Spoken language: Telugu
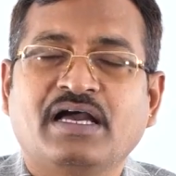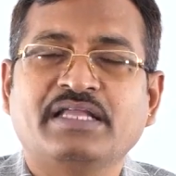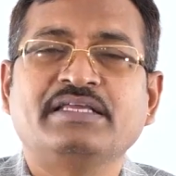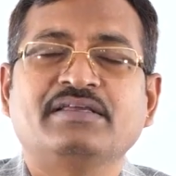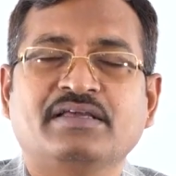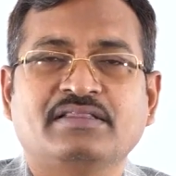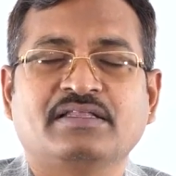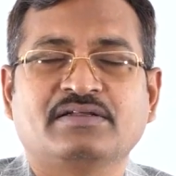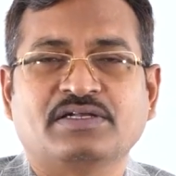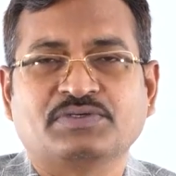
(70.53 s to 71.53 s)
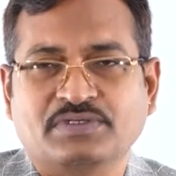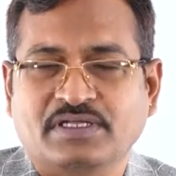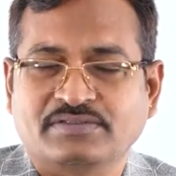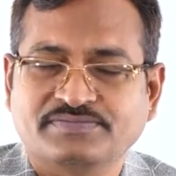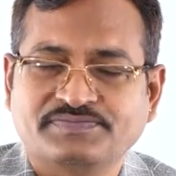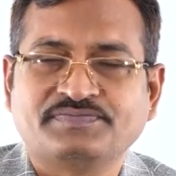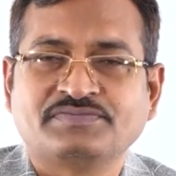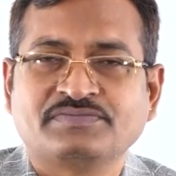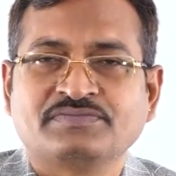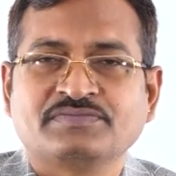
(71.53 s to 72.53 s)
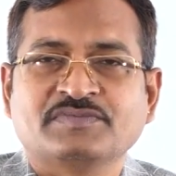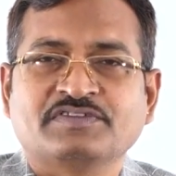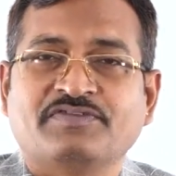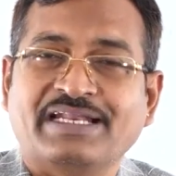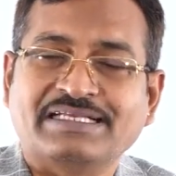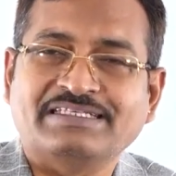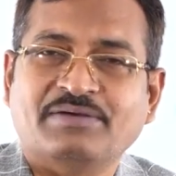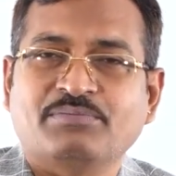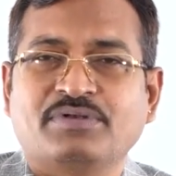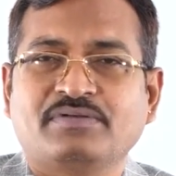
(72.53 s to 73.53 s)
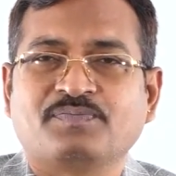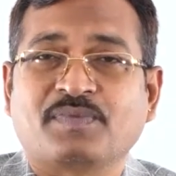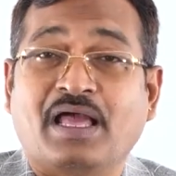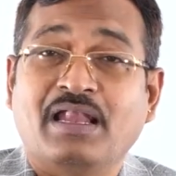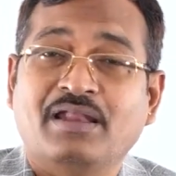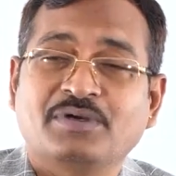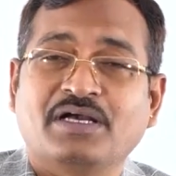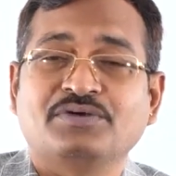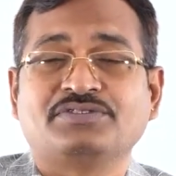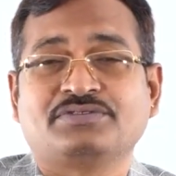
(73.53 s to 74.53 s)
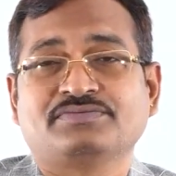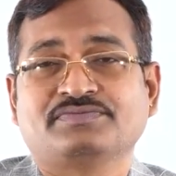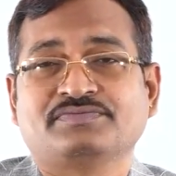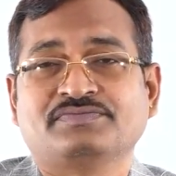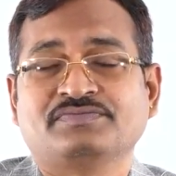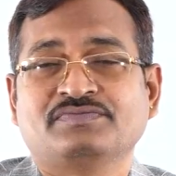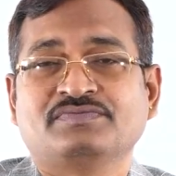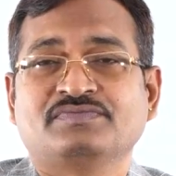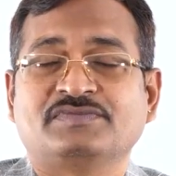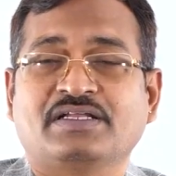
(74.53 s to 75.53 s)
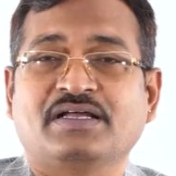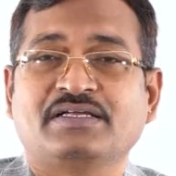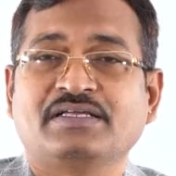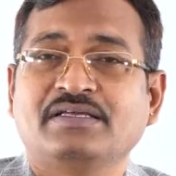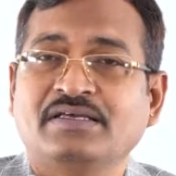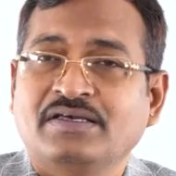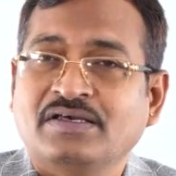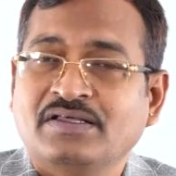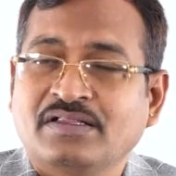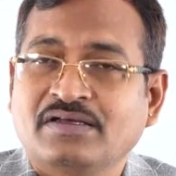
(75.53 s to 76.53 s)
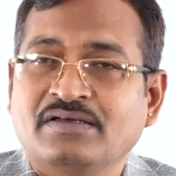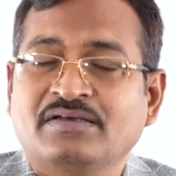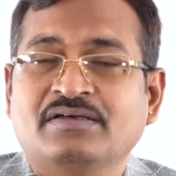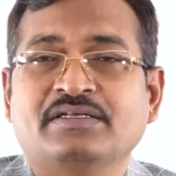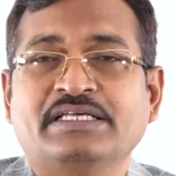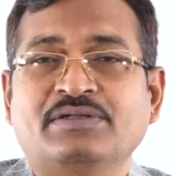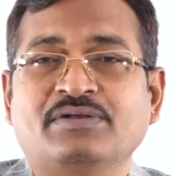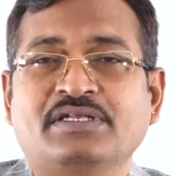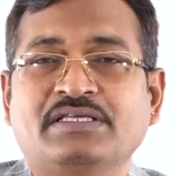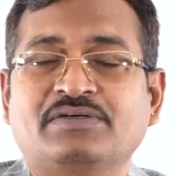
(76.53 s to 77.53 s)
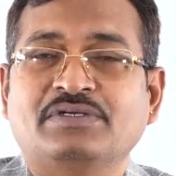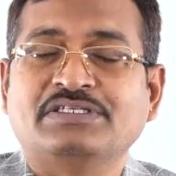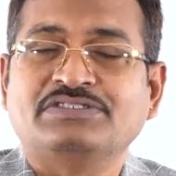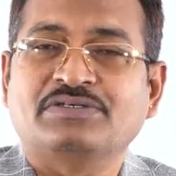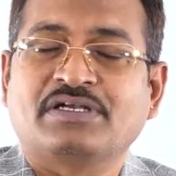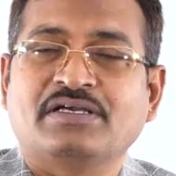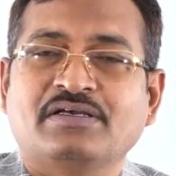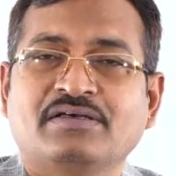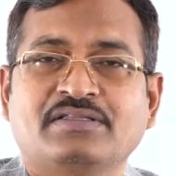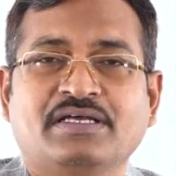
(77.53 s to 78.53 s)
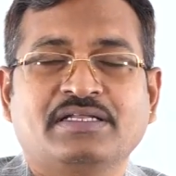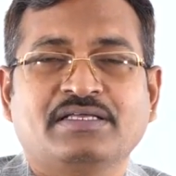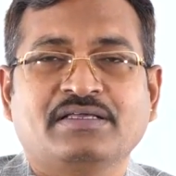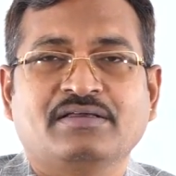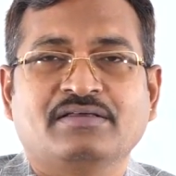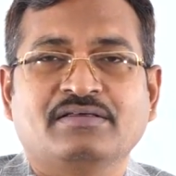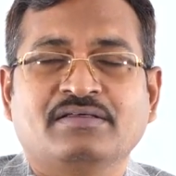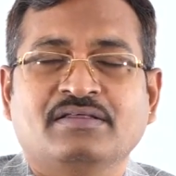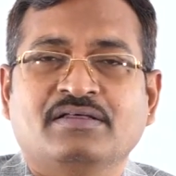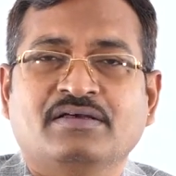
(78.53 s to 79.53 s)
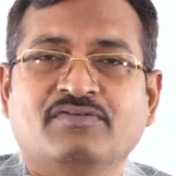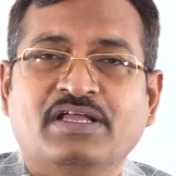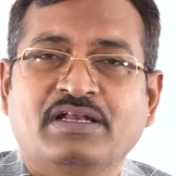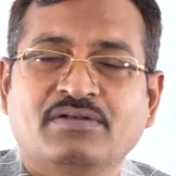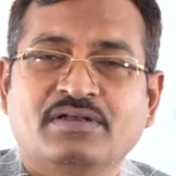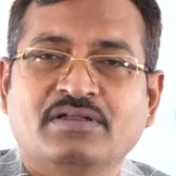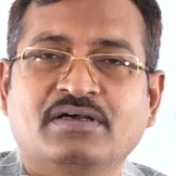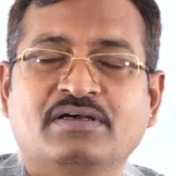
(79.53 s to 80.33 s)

అని అందరూ అనుకుంటారు ఫర్ ఎగ్జాంపుల్ అల్లం కావచ్చు తరాగే నీరుల్లి కొన్ని చోట్ల దాన్ని వెల్లుల్లి